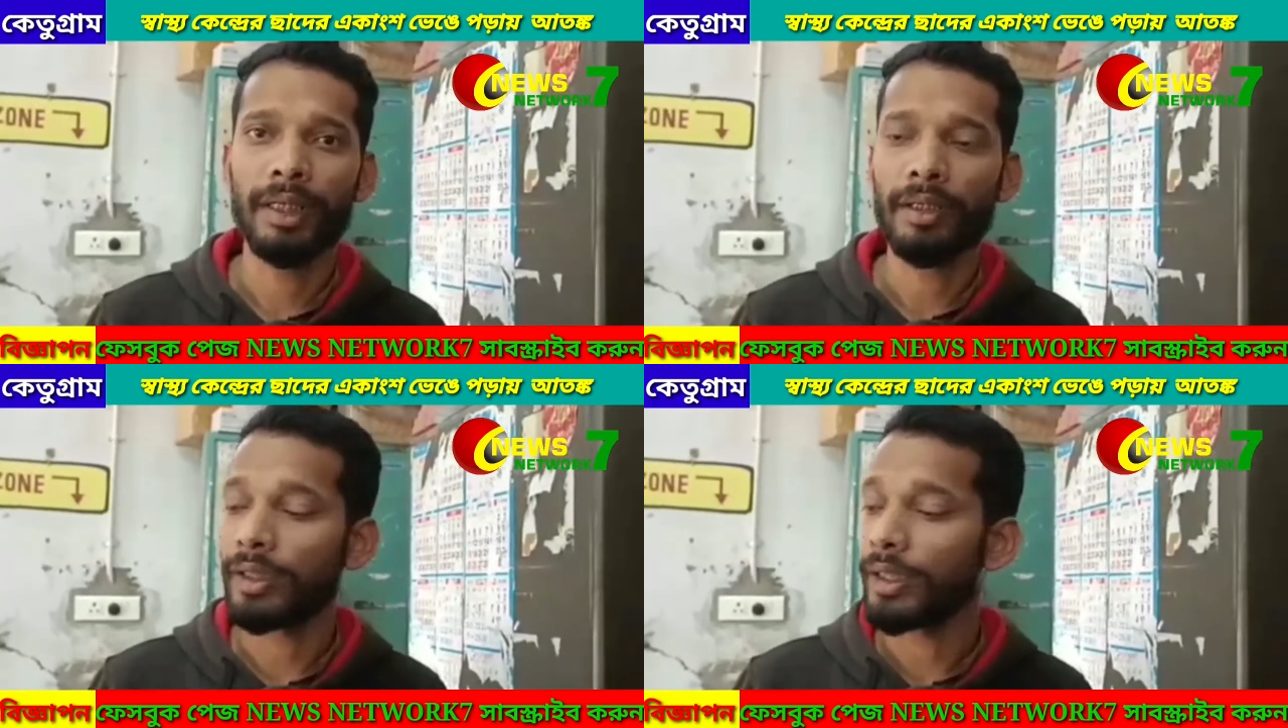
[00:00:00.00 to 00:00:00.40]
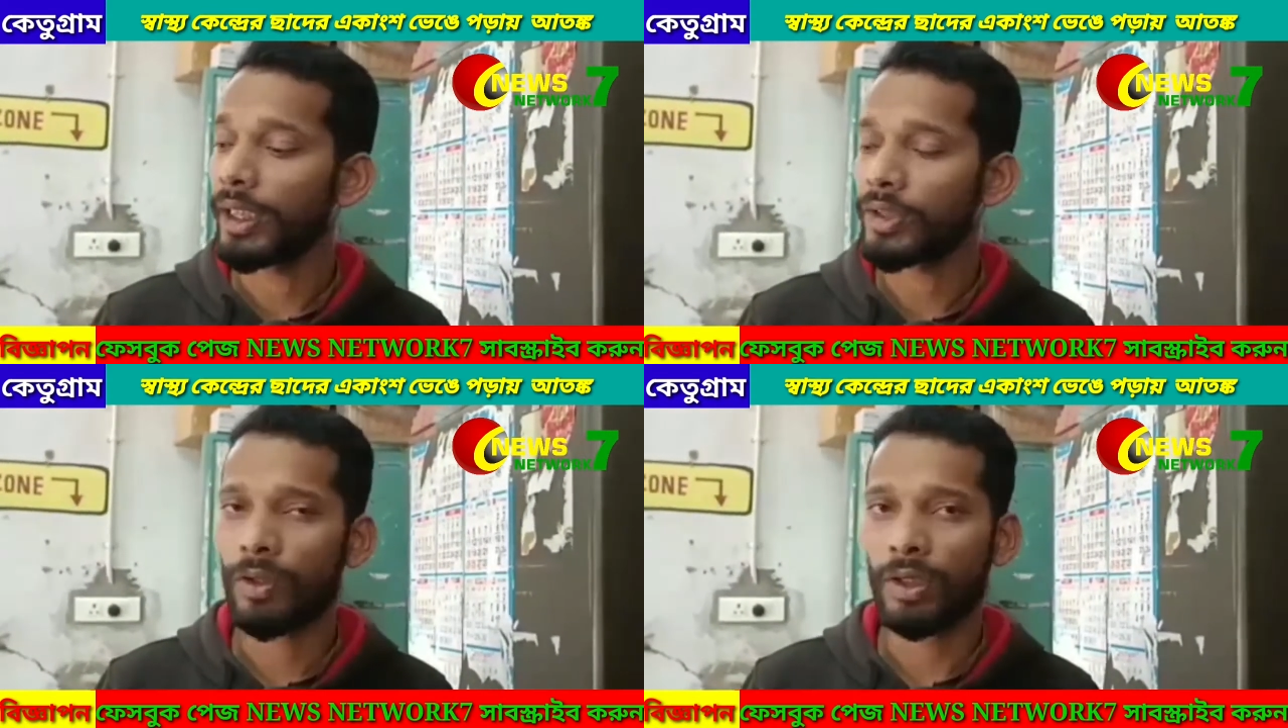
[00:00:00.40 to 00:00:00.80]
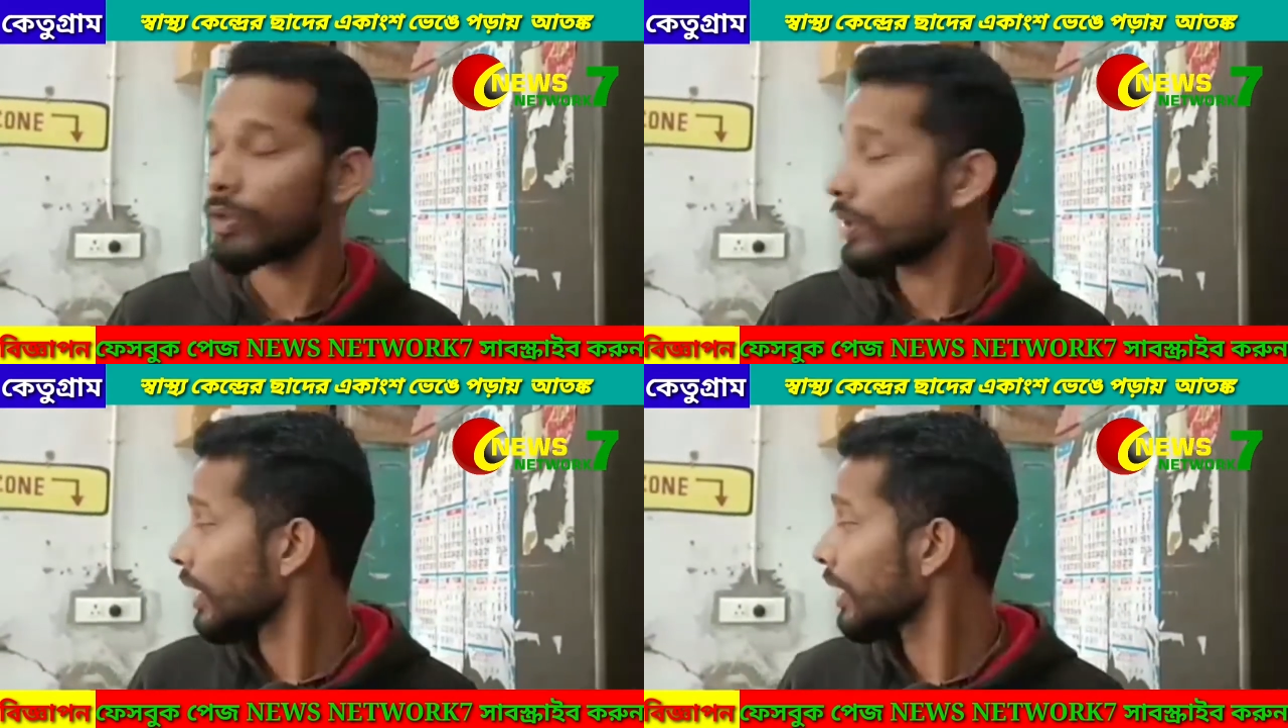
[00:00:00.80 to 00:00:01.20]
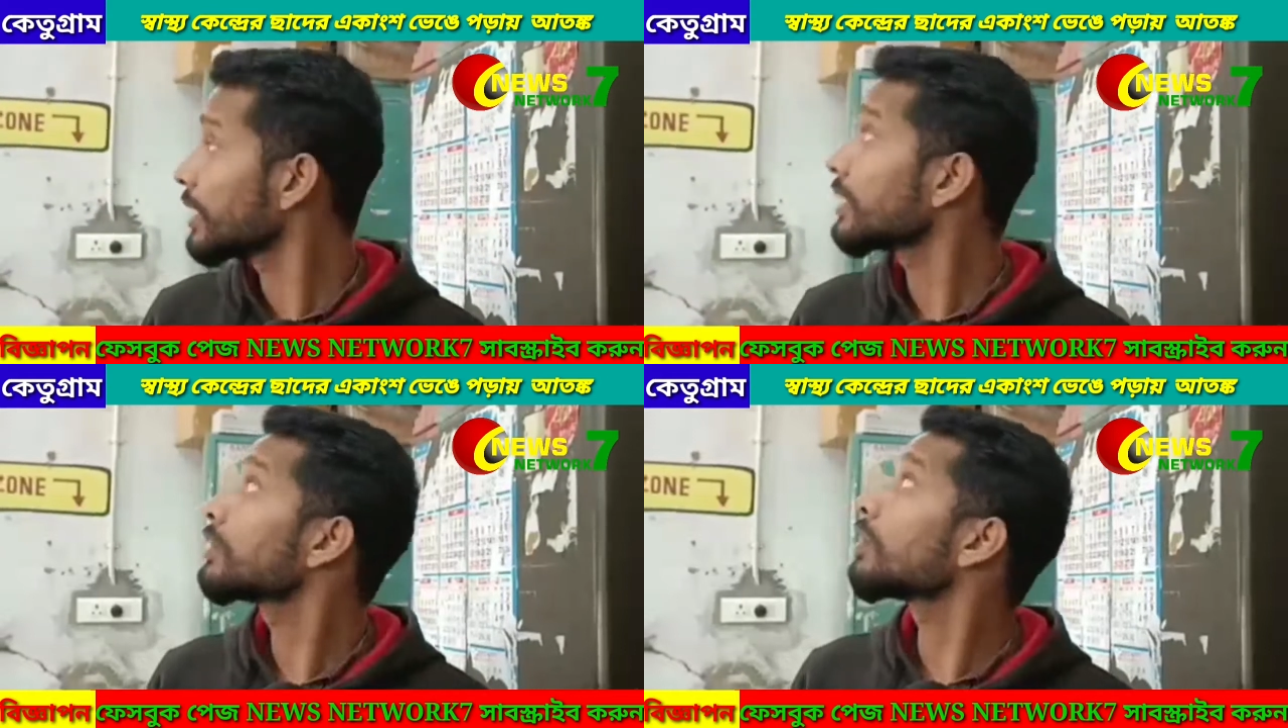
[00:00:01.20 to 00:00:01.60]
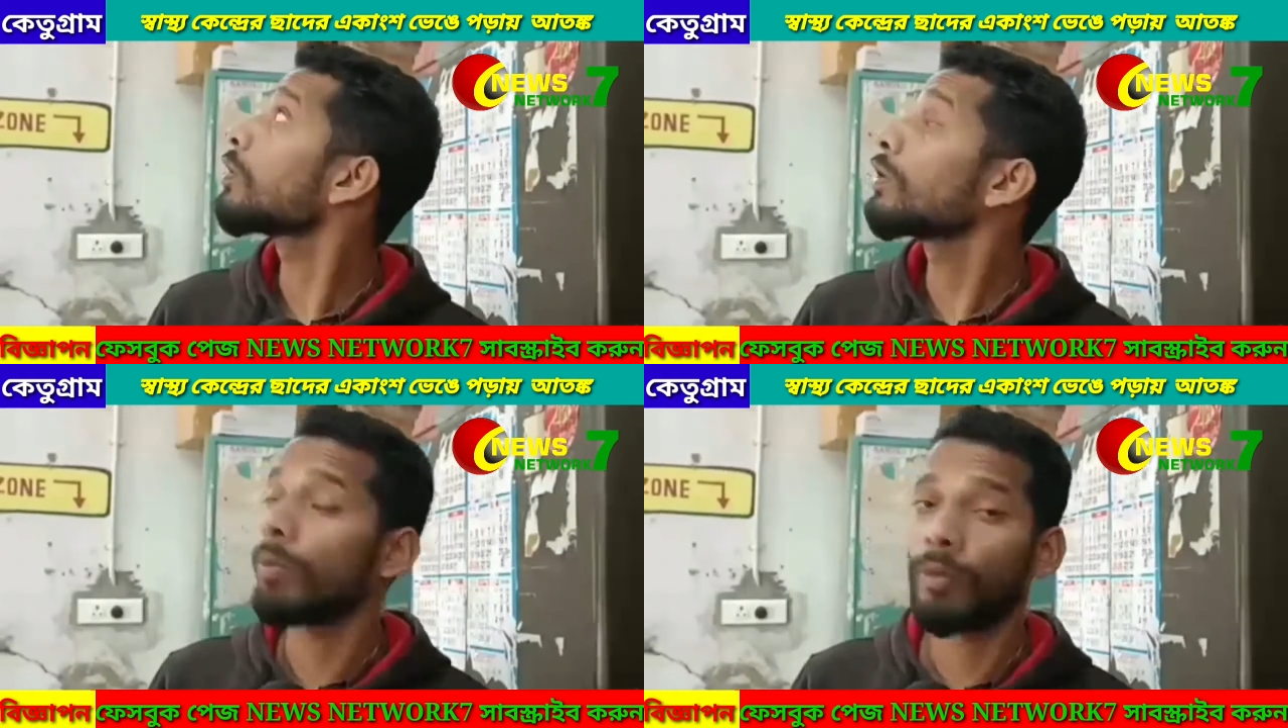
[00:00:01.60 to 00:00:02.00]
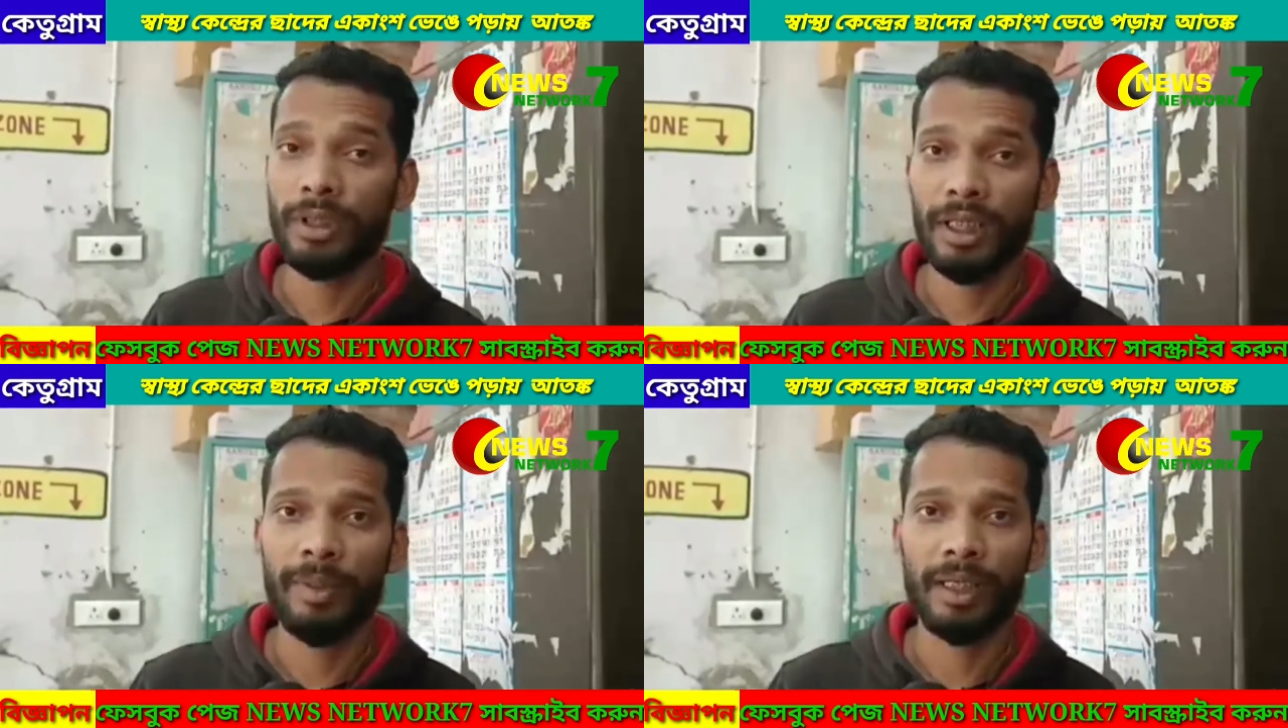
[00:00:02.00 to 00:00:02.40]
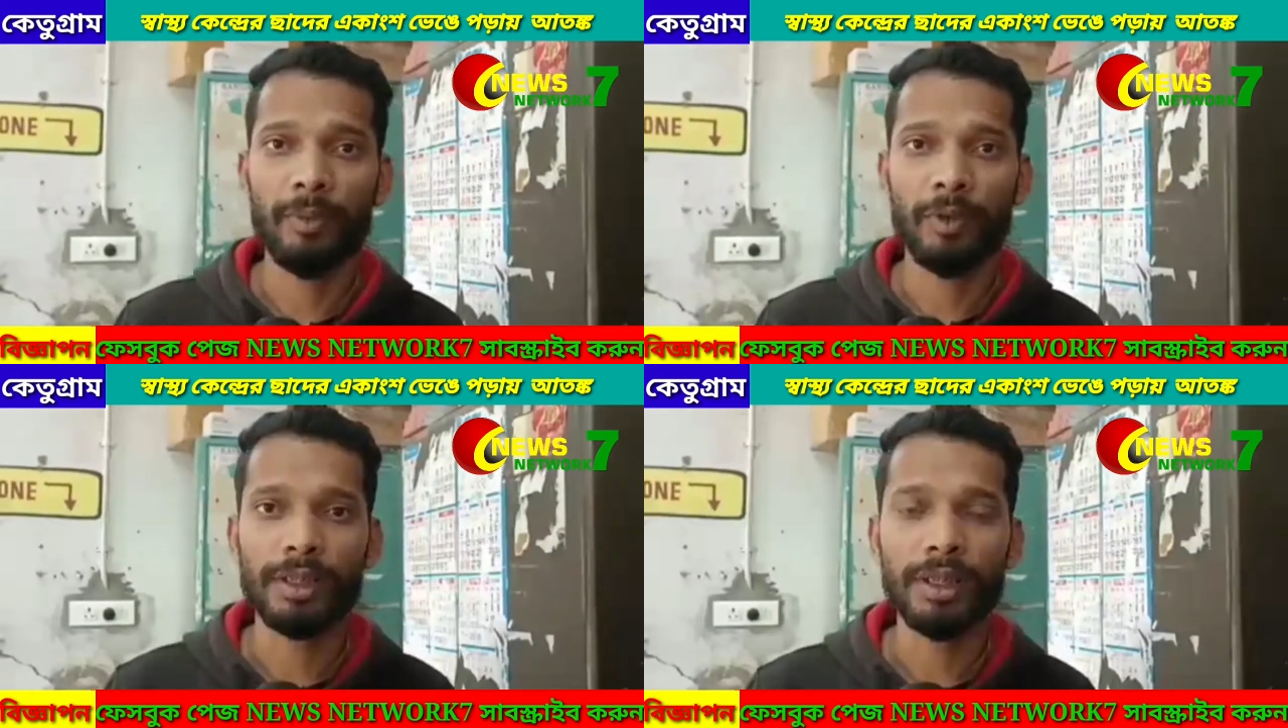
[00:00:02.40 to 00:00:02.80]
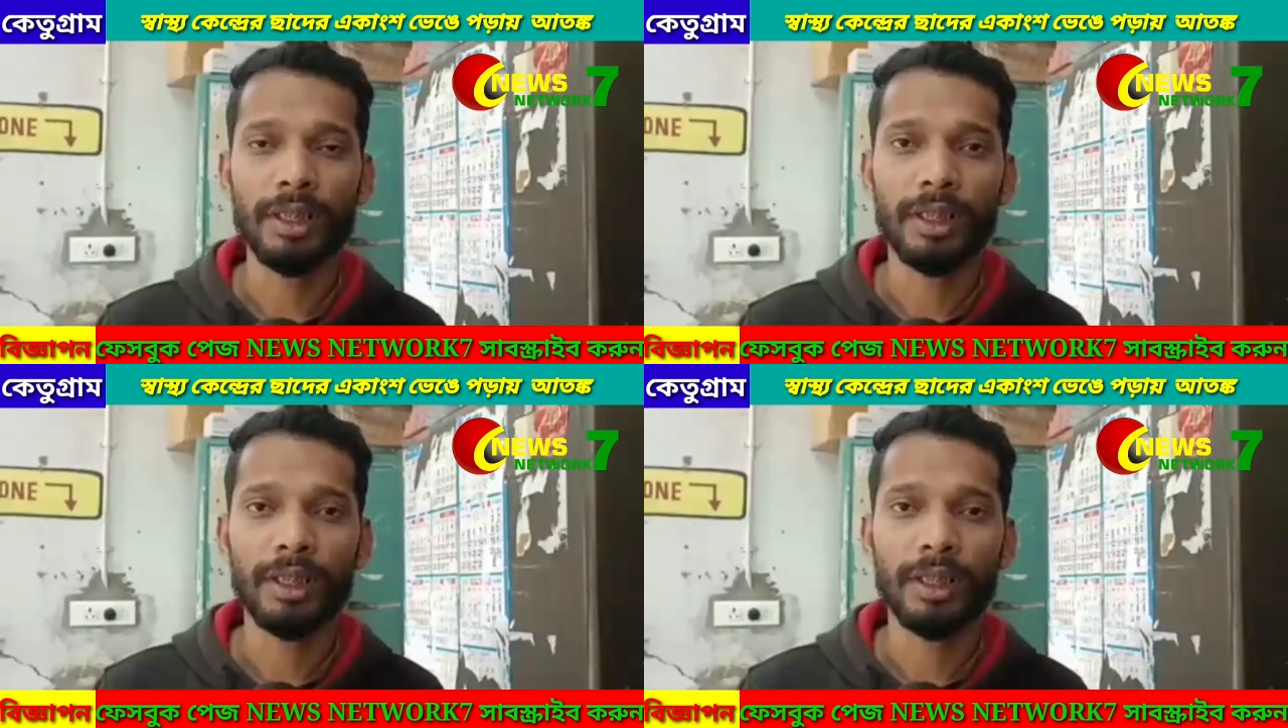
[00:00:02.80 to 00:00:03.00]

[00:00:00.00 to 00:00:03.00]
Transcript: তিনি টেস্ট করার জন্য এখানে গেছিলেন তখনই ওপর থেকে ভেঙে পড়েছে